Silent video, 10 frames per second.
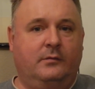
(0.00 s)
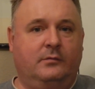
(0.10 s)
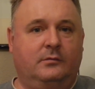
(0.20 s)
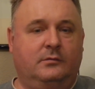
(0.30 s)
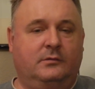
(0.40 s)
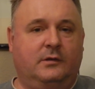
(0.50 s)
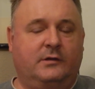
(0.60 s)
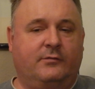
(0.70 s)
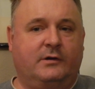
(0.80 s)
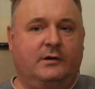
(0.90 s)

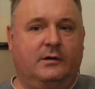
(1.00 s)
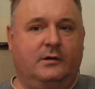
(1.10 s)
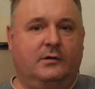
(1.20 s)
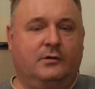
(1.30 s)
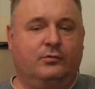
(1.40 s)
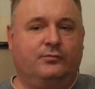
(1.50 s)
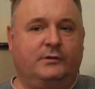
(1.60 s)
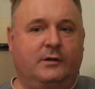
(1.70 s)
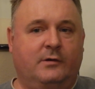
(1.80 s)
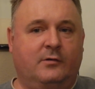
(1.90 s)
доставка грузов
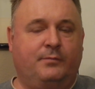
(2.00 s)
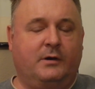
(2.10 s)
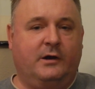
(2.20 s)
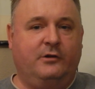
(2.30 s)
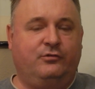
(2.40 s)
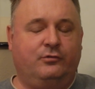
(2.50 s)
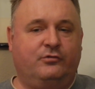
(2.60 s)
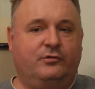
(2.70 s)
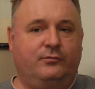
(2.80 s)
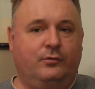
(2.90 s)
и товаров пока еще
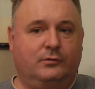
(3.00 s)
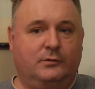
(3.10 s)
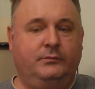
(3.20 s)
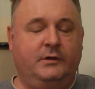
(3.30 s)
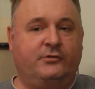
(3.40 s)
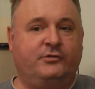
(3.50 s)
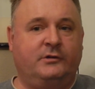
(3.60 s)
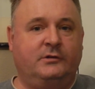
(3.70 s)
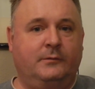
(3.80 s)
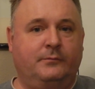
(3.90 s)
живет.
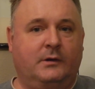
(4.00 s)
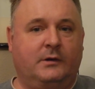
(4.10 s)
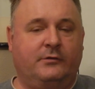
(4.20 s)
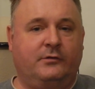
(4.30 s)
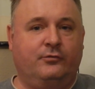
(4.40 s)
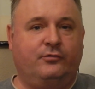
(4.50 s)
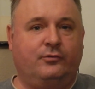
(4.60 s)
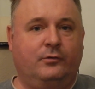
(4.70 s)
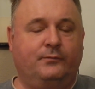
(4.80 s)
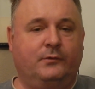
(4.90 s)
Неожиданно оказалось,
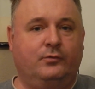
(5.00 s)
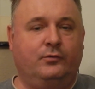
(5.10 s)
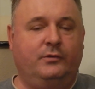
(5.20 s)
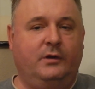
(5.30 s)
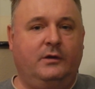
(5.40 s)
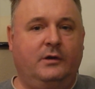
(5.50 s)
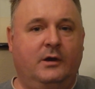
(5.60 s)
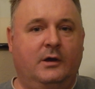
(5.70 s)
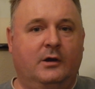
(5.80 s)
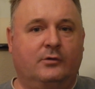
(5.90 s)
что у людей,
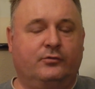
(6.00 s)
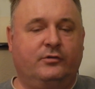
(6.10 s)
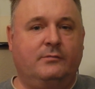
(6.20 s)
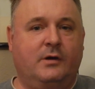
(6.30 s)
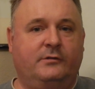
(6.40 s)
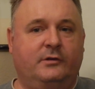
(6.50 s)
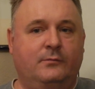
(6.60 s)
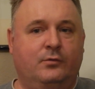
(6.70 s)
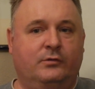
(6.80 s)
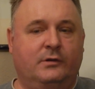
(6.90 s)
кто занимается
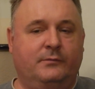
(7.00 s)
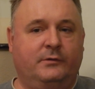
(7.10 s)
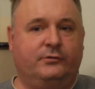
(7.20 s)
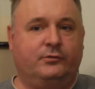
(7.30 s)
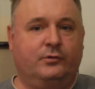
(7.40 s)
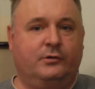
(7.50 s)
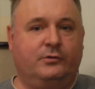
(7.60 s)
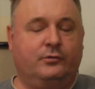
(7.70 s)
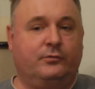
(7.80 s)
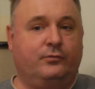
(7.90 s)
ремонтом и стройкой,
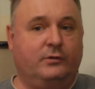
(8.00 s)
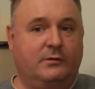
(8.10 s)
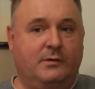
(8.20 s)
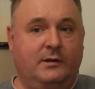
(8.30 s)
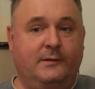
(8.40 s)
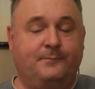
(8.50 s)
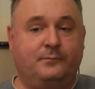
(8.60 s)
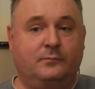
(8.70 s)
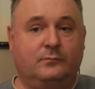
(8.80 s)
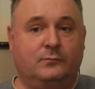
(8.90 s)
тоже все нормально.
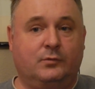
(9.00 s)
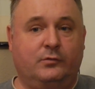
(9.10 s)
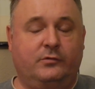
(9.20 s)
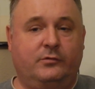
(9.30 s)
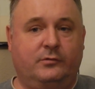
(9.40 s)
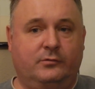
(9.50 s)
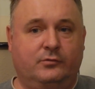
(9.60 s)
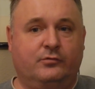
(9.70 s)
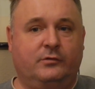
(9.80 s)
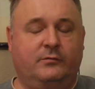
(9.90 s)
То есть
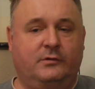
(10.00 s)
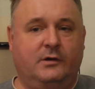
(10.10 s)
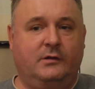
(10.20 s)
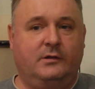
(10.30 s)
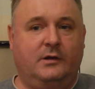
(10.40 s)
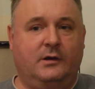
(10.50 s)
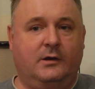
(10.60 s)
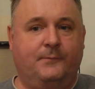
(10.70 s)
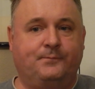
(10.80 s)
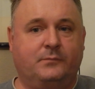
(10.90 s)
тоже невзирая
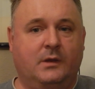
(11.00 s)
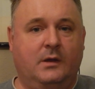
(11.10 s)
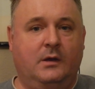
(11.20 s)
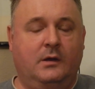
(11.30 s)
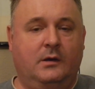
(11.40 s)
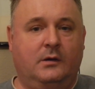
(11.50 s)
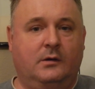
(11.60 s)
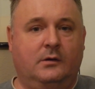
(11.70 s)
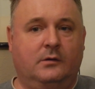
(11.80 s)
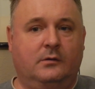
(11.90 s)
на
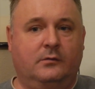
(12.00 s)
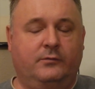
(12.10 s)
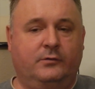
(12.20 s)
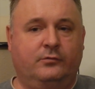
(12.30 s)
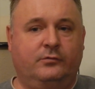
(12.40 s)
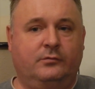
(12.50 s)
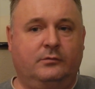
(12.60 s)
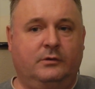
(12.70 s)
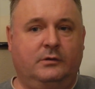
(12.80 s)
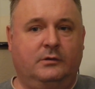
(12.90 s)
э, вирус
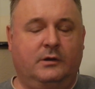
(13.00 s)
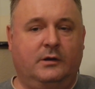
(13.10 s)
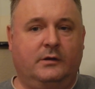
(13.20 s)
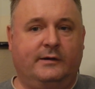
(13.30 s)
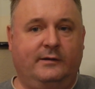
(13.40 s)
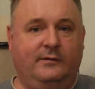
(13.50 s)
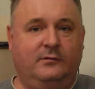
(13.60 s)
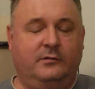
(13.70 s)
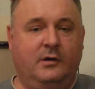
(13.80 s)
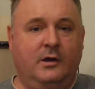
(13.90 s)
и на
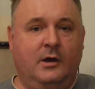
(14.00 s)
кризис,